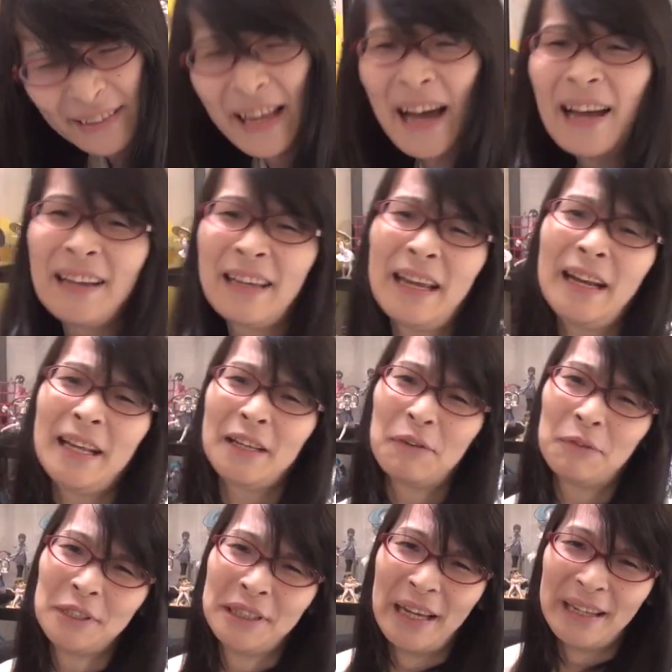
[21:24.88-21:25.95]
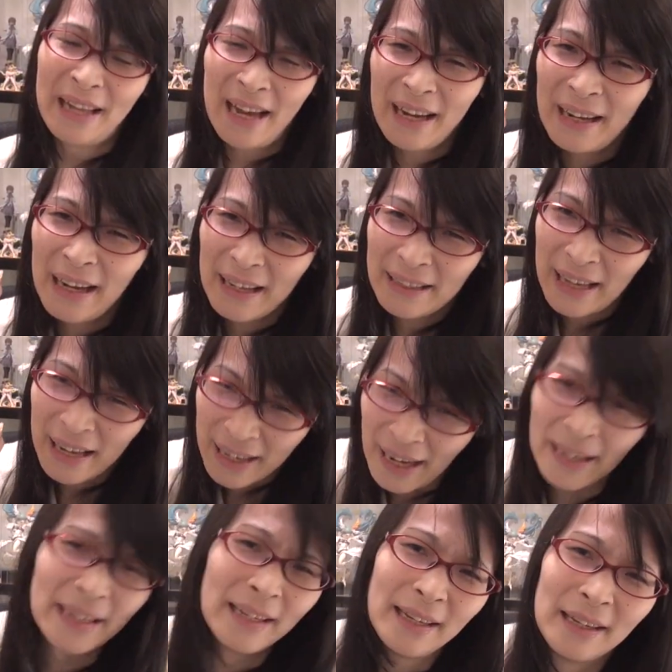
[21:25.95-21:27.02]
だけれども値段が
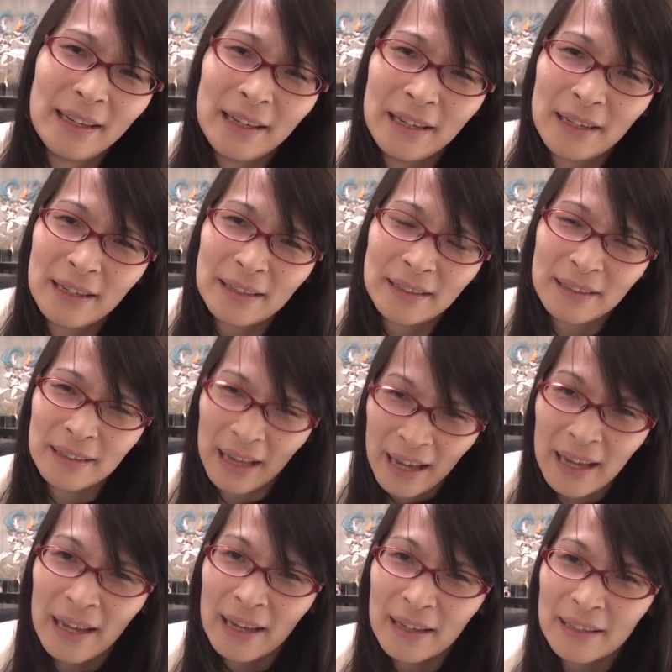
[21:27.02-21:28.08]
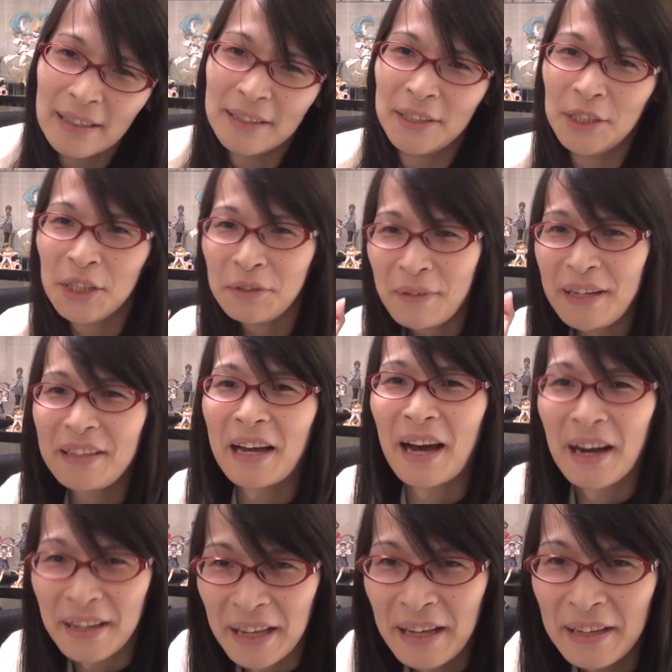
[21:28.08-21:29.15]
高いねいや10万だ
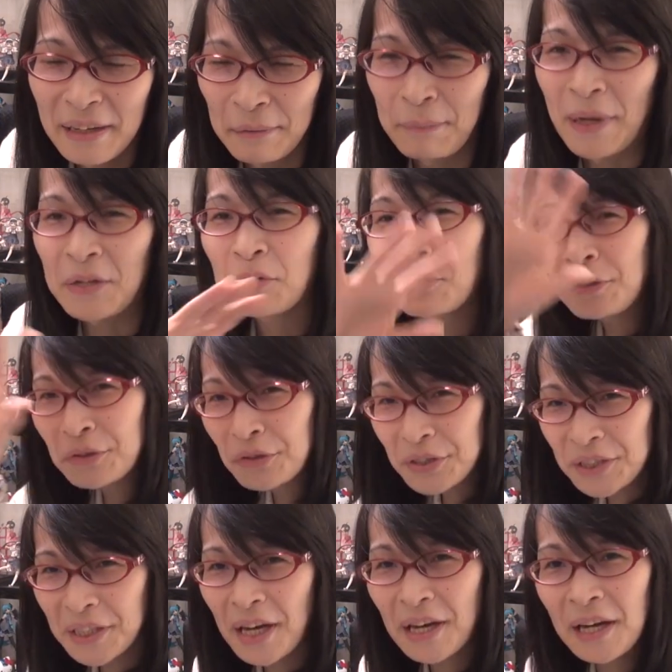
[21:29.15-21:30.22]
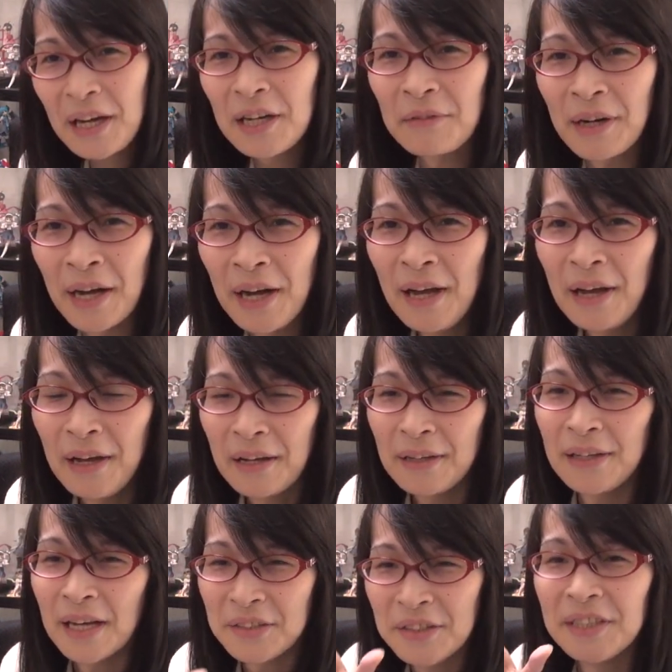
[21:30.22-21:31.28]
からねいやパソコンとして考えれば
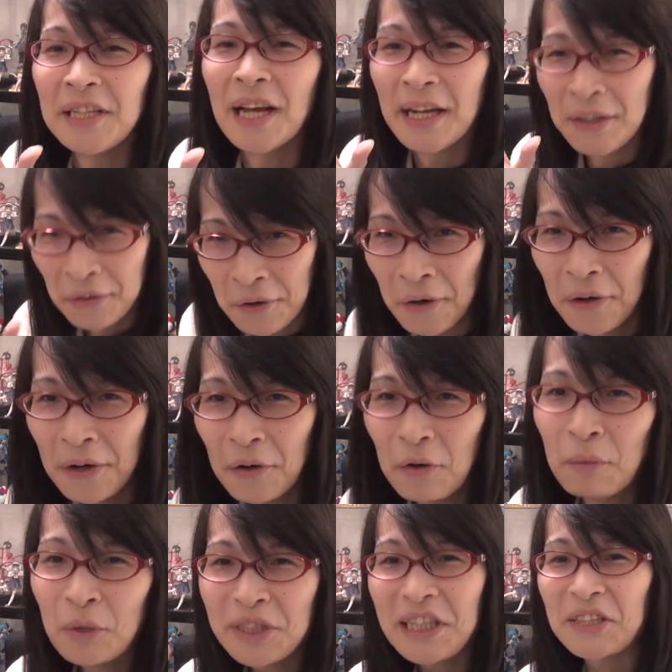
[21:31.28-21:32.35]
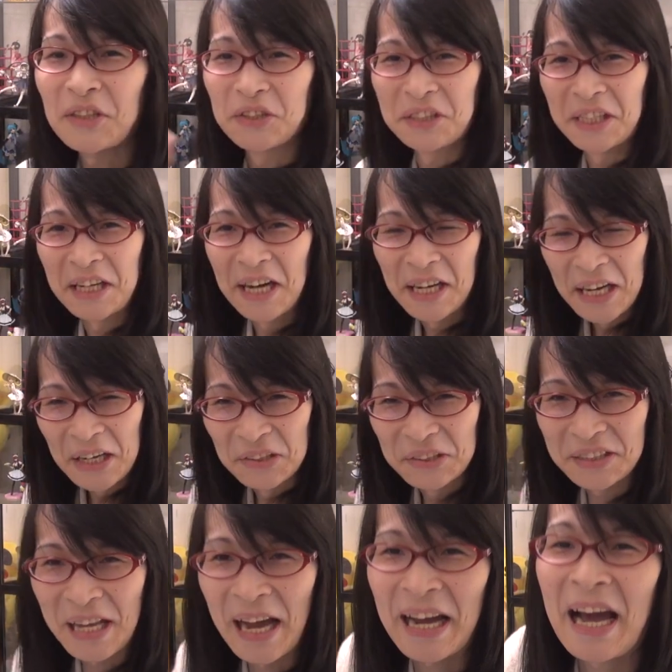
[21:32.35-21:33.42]
安いんだけどおもちゃとして考える
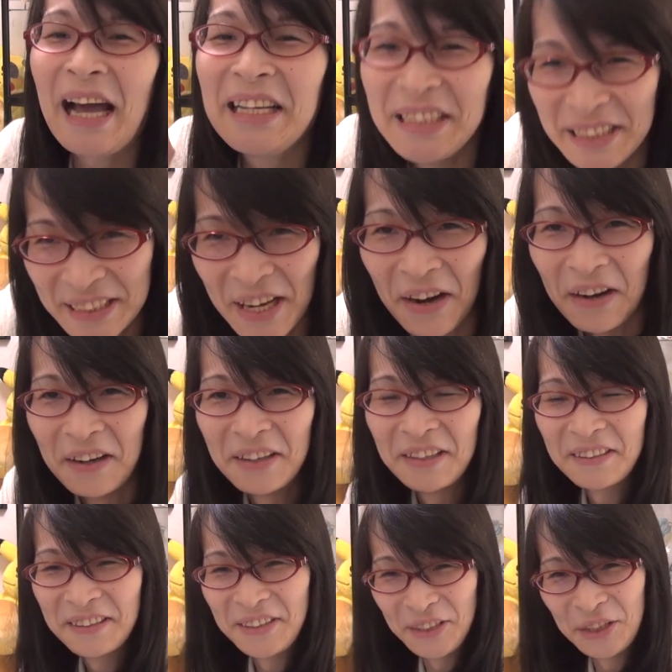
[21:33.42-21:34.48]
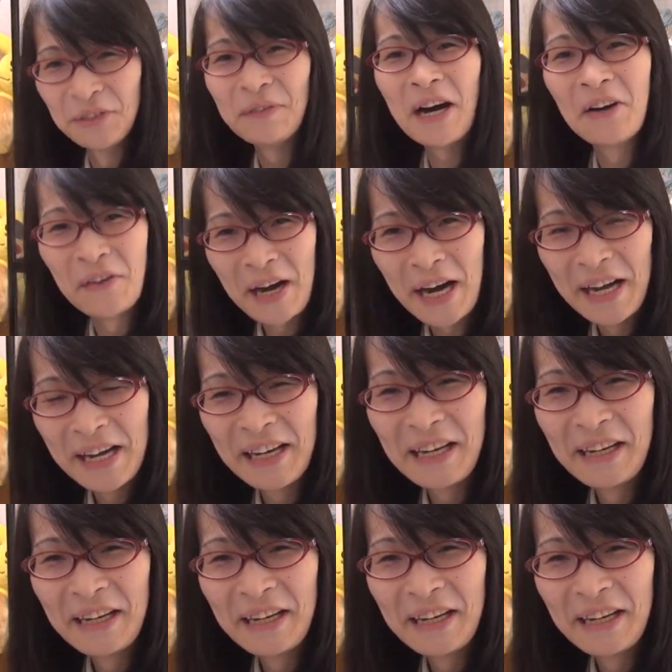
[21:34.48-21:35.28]
と高いんだよ10万は